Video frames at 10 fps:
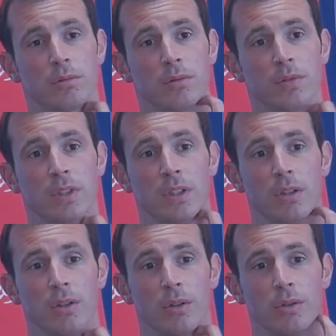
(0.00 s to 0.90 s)
on va dire,
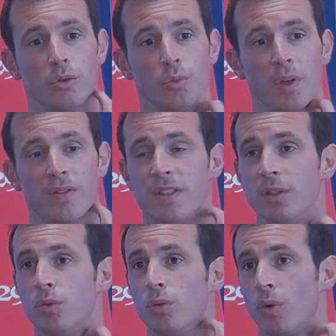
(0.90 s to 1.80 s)
supervisés
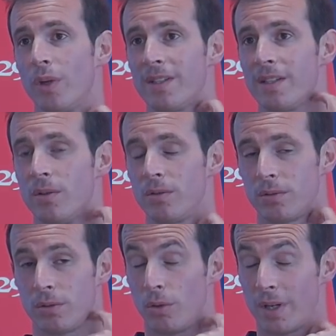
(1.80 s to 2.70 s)
tout au long de la saison,
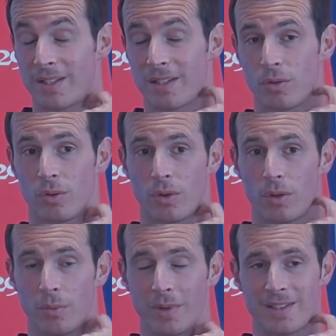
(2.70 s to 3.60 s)
de la
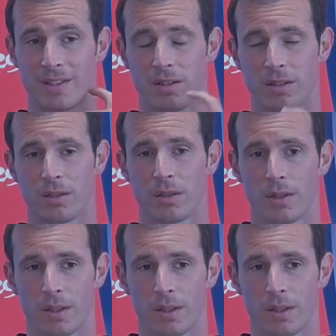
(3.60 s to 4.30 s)
saison précédente.